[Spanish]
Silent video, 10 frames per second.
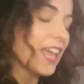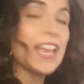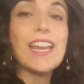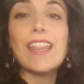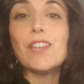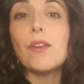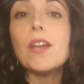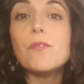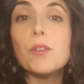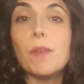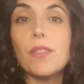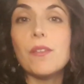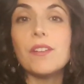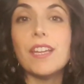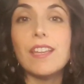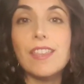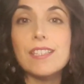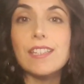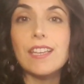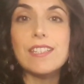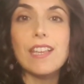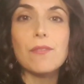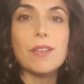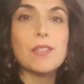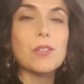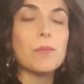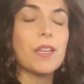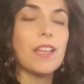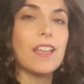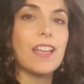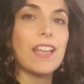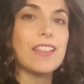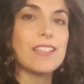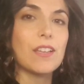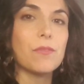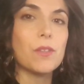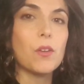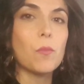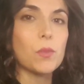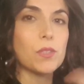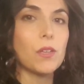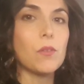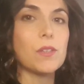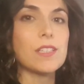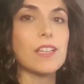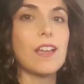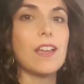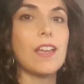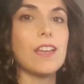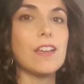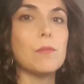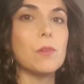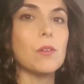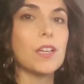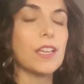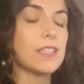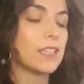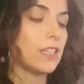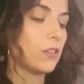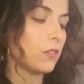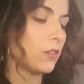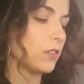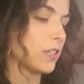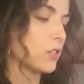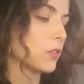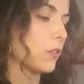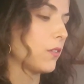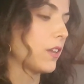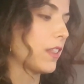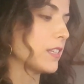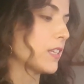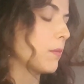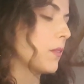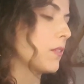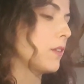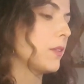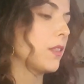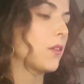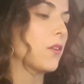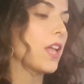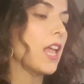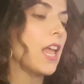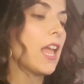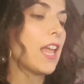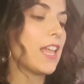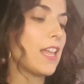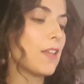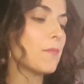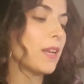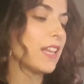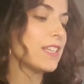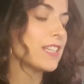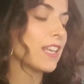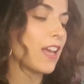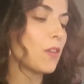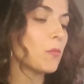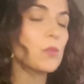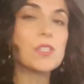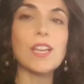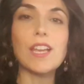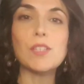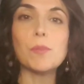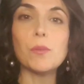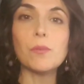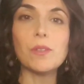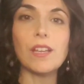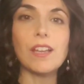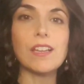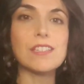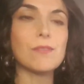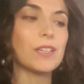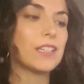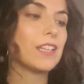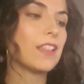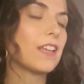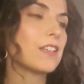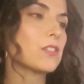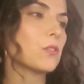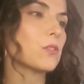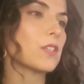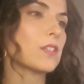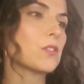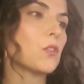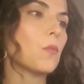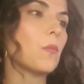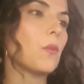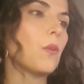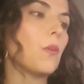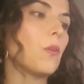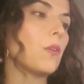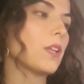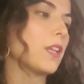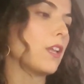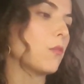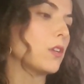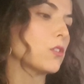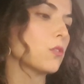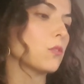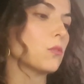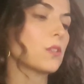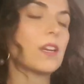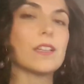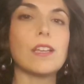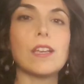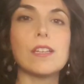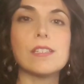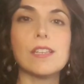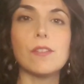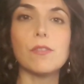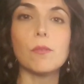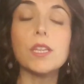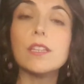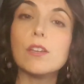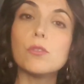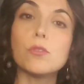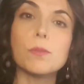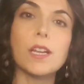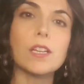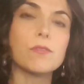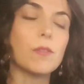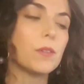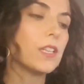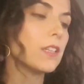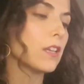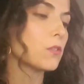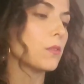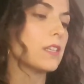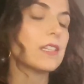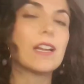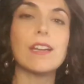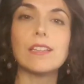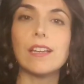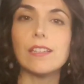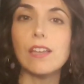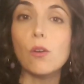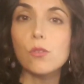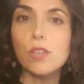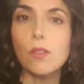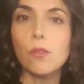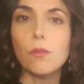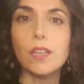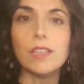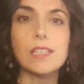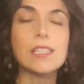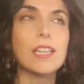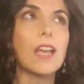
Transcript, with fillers: y nada, toda la información que necesitéis saber sobre el desafío, como os digo, está en el blog que he escrito y lo tenéis todo en la descripción del vídeo. Eh, veréis que hay muchas preguntas divertidas, cosas como cuáles son tus cartas eh, favoritas o tus barajas favoritas, cuál es la carta que te ha acosado durante este